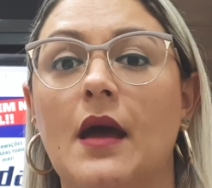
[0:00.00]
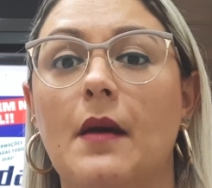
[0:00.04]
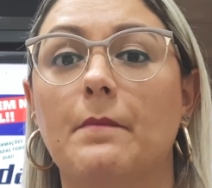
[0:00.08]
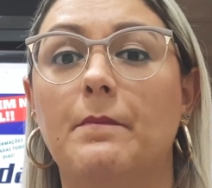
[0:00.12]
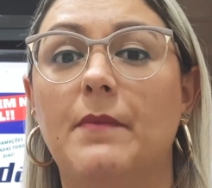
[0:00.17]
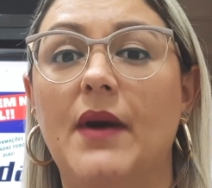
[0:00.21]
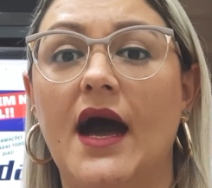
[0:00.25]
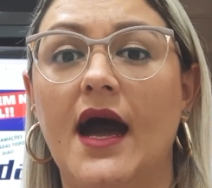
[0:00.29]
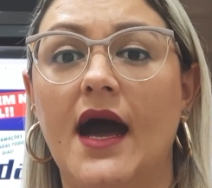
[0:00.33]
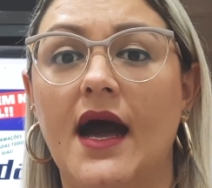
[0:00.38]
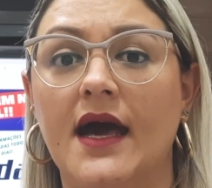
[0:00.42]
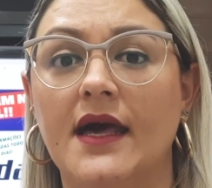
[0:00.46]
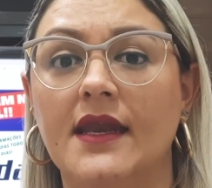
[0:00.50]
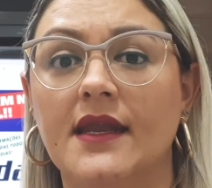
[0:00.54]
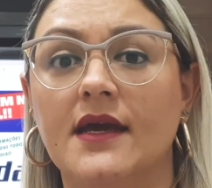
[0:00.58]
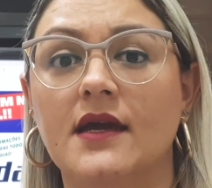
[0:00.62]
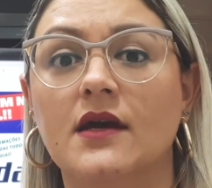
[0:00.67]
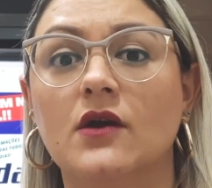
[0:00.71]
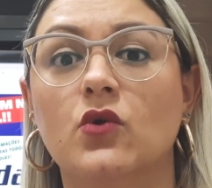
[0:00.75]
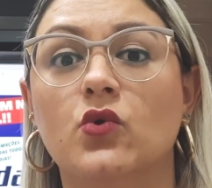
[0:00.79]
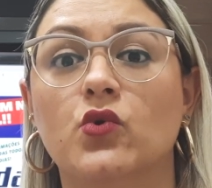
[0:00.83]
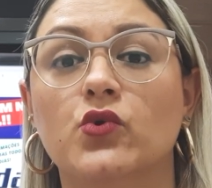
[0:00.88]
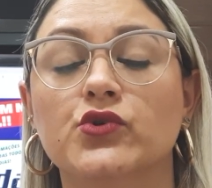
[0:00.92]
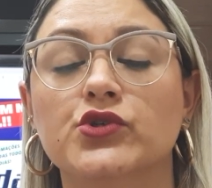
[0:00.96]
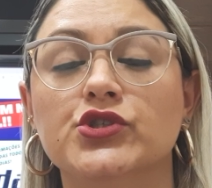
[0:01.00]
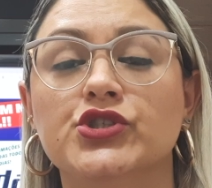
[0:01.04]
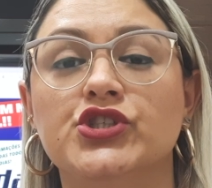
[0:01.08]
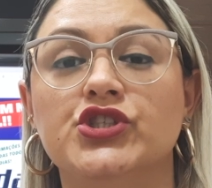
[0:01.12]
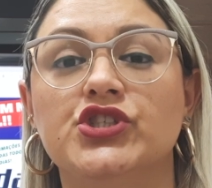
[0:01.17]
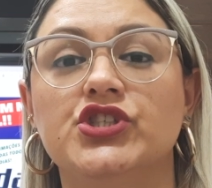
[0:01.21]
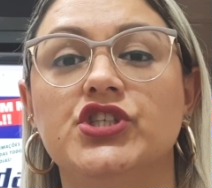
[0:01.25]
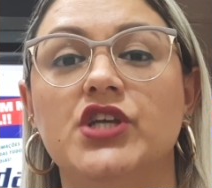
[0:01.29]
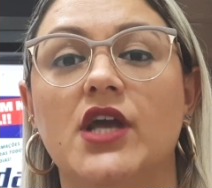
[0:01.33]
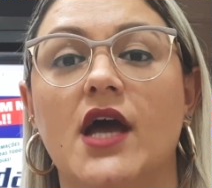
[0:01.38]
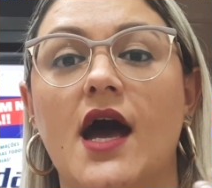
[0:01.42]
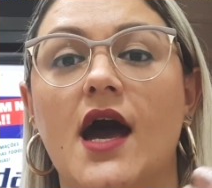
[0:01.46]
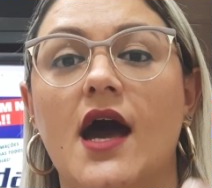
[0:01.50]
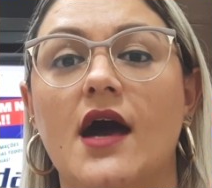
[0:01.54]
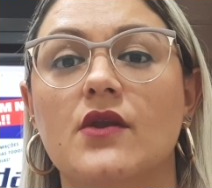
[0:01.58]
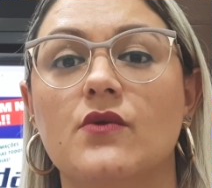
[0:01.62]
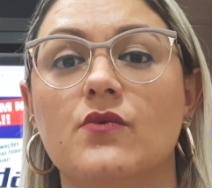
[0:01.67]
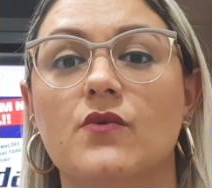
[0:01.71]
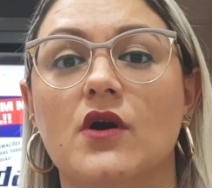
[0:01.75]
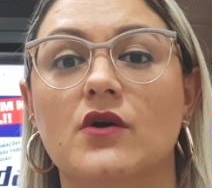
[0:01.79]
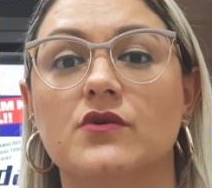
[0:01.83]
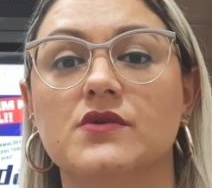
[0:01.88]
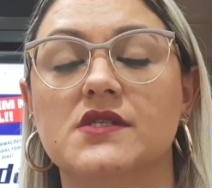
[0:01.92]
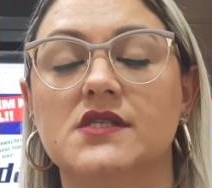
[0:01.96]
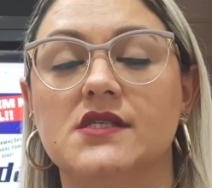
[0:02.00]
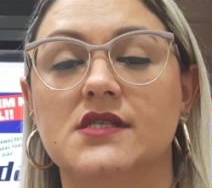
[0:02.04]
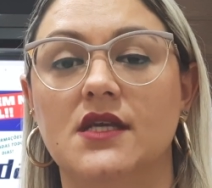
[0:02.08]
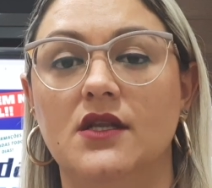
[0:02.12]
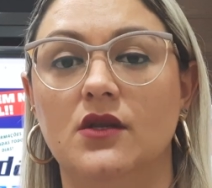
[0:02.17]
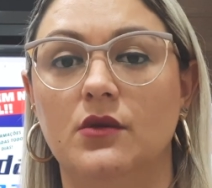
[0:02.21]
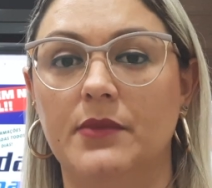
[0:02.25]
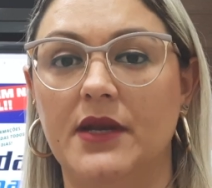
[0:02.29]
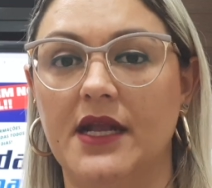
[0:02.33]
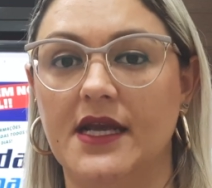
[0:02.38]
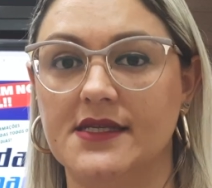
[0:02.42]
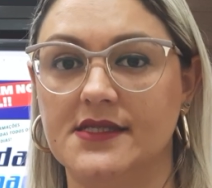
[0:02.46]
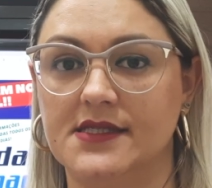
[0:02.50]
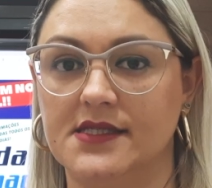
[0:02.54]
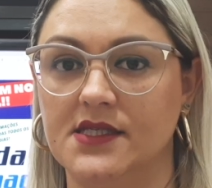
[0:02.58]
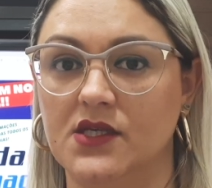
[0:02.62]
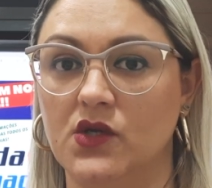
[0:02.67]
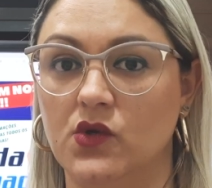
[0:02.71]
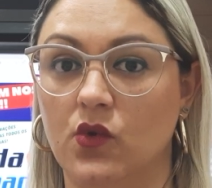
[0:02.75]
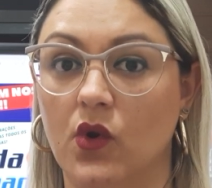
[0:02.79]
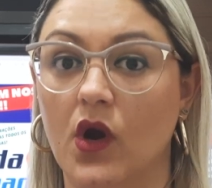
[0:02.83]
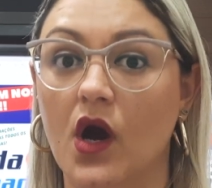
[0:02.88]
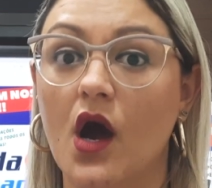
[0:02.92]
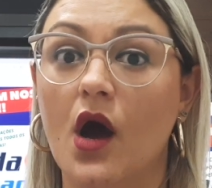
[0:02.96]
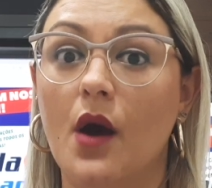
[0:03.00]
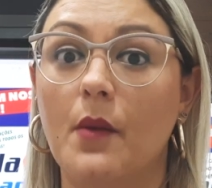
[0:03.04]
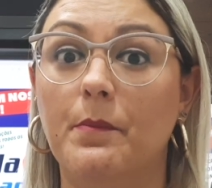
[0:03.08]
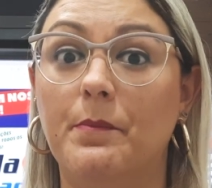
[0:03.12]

para custear o Auxílio Brasil,